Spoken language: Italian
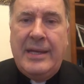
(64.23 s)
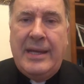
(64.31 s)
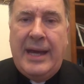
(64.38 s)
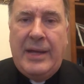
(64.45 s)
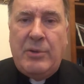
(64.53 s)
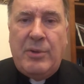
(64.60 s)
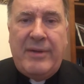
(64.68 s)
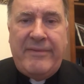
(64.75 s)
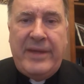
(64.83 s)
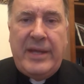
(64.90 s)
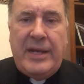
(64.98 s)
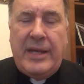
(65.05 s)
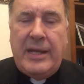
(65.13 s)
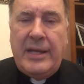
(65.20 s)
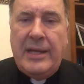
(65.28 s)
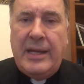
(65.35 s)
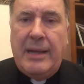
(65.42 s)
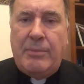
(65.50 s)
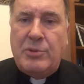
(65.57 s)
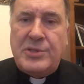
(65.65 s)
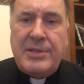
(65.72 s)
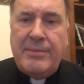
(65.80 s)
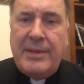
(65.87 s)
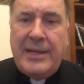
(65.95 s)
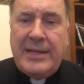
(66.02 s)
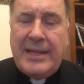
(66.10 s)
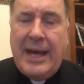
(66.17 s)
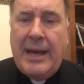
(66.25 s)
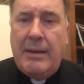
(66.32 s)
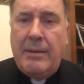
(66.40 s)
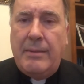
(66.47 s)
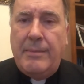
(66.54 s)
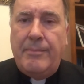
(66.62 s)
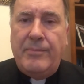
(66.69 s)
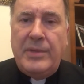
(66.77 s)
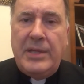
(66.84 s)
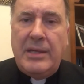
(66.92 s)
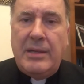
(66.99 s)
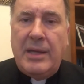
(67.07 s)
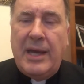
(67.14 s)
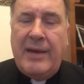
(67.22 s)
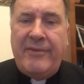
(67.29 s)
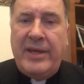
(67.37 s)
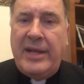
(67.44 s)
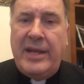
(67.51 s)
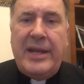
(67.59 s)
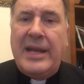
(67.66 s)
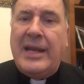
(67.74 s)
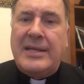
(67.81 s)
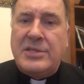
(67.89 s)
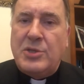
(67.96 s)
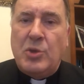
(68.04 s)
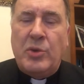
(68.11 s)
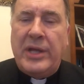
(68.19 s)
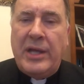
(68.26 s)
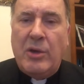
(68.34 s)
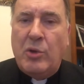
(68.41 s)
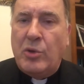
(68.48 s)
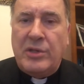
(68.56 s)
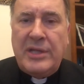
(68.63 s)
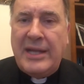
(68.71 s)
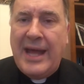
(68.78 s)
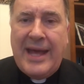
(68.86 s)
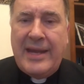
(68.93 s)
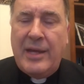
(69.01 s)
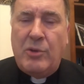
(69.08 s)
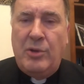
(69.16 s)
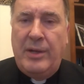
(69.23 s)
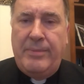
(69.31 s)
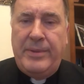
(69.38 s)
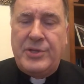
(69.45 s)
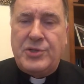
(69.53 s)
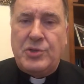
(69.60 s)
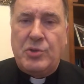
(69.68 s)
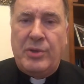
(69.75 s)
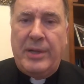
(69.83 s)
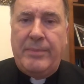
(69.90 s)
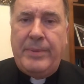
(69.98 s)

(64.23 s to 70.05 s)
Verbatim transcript: a non avere la possibilità di avere relazioni ordinarie con le persone,